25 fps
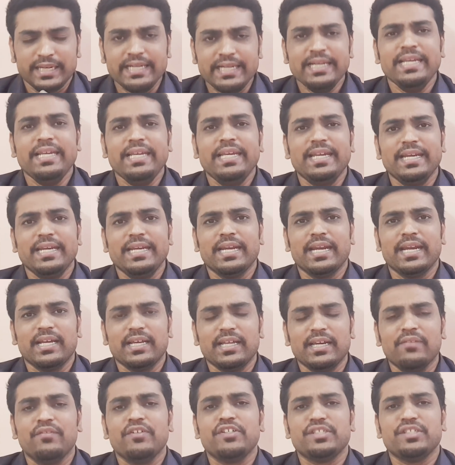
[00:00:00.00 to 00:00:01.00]
இன்னைக்கு
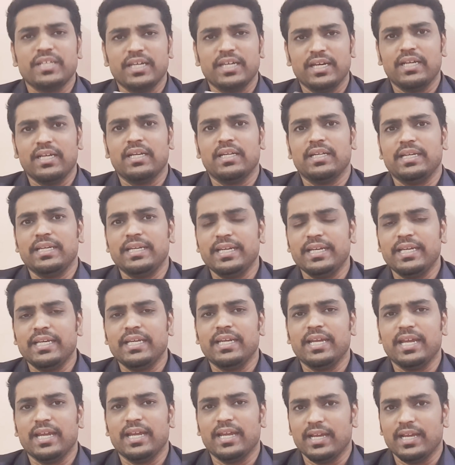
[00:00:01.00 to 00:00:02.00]
நடக்கிற விஷயங்கள் இன்னைக்கு